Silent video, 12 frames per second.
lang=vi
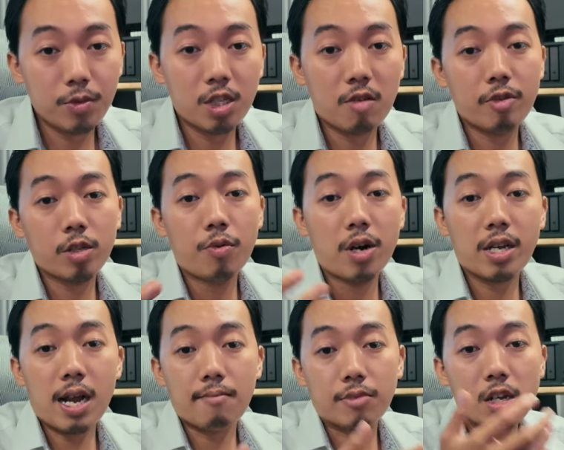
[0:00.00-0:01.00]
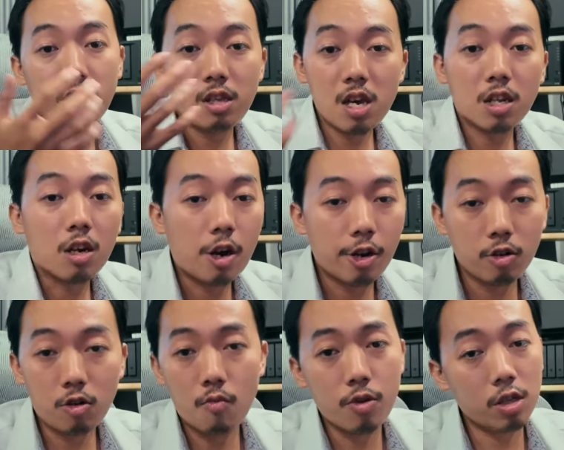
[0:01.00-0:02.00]
trong việc phơi cảm thấy tia chẳng
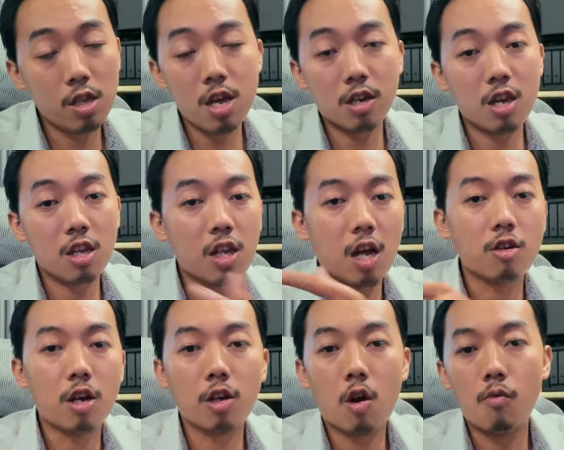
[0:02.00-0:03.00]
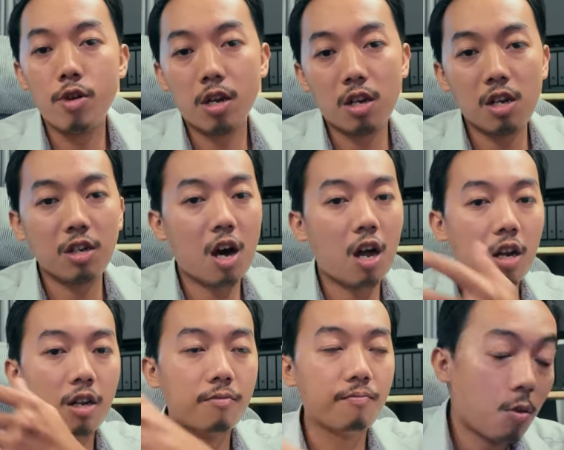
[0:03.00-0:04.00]
nó có biết tia nghe thấy hơi cầu việc nghe đòn này